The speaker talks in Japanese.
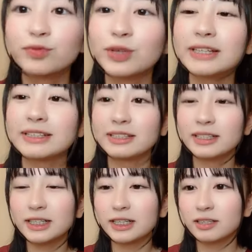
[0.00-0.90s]
嬉
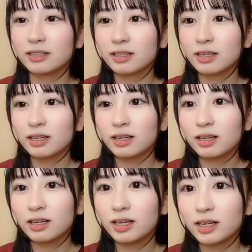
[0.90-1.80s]
しい
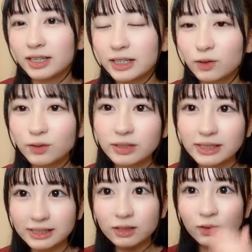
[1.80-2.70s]

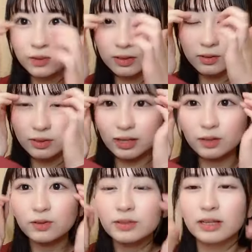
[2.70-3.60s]
リトグリさんの他のね
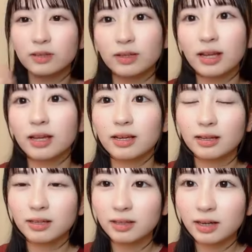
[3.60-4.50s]
曲だとね
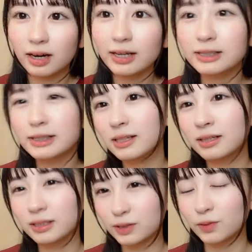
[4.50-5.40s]
あれが好き
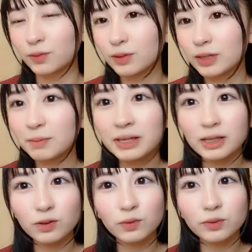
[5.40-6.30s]
なんですよ「君に
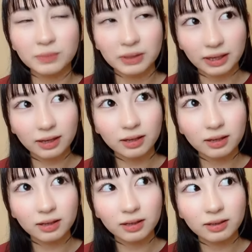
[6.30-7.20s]
届くま
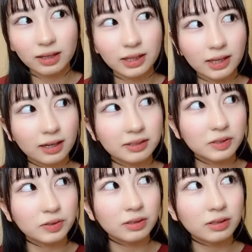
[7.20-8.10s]
で」だった気が
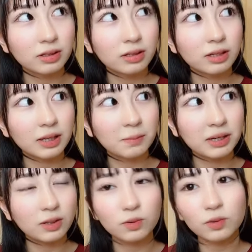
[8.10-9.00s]
する「君
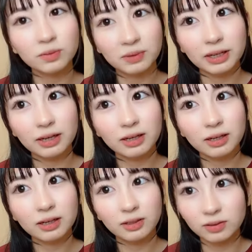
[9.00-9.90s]
に届くま
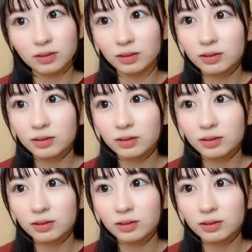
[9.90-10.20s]
で」うん